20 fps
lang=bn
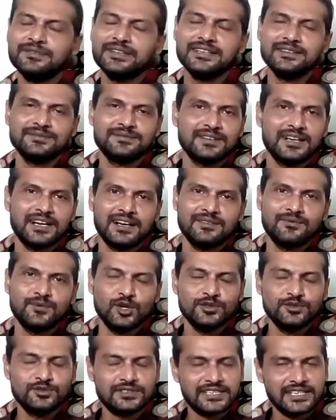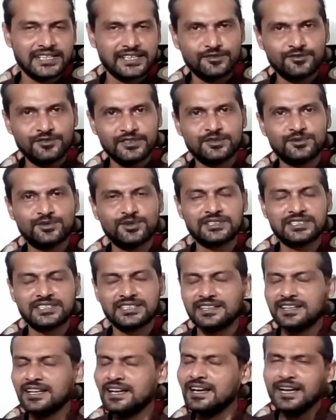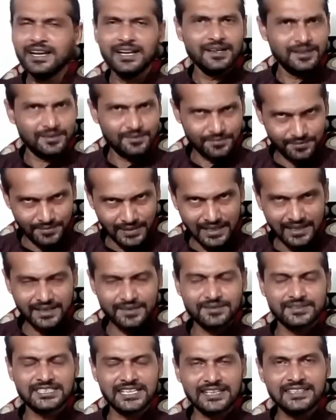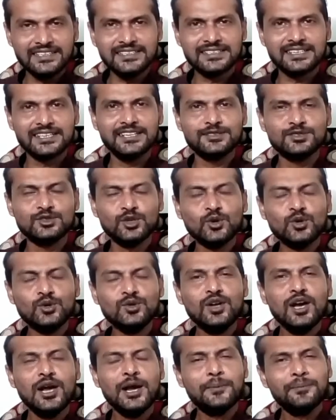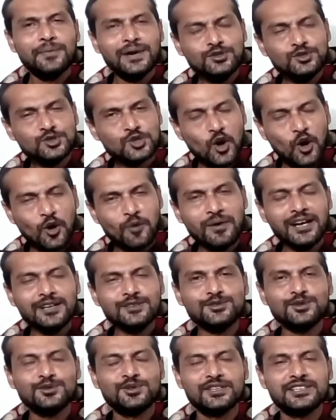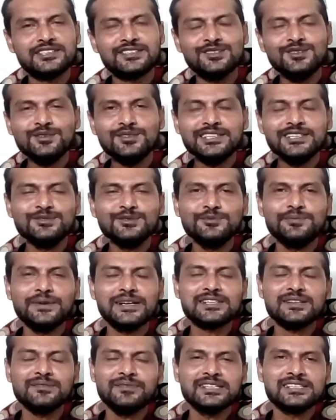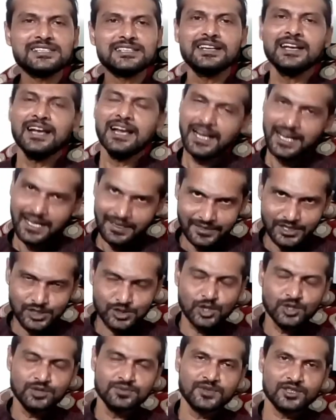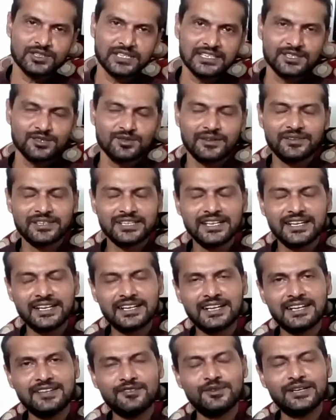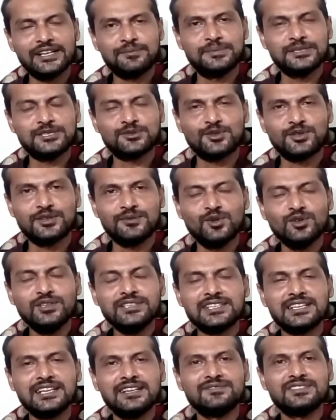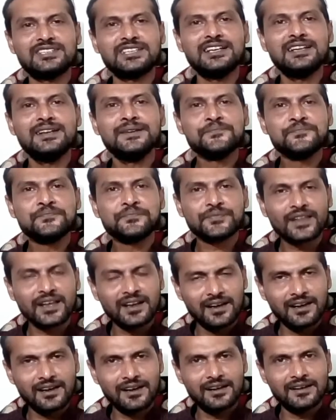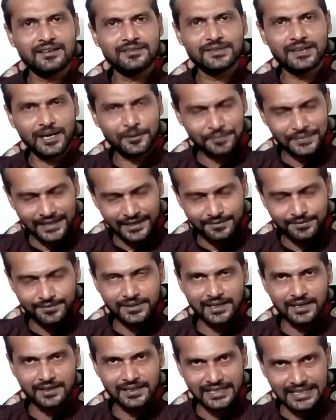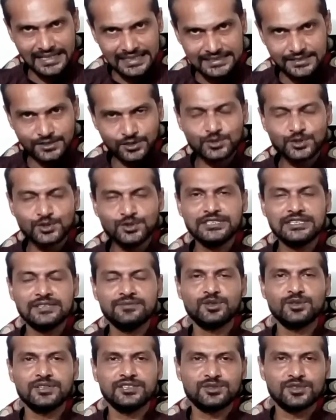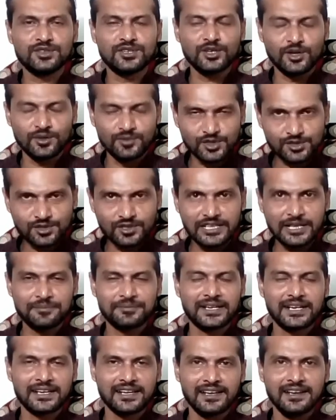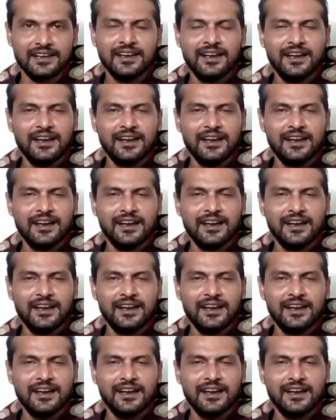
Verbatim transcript: আমি বলিউড থেকে কুইট করছি বা জানিয়েছিলেন তখন মানুষ অবাক তো হয়েছিল কিন্তু পাশাপাশি আমি সরু কথাতেও আমাদের এখানে এপিসোডে বলেছিলাম যে আপনার এই নতুন জীবনের জন্য অবশ্যই আপনাকে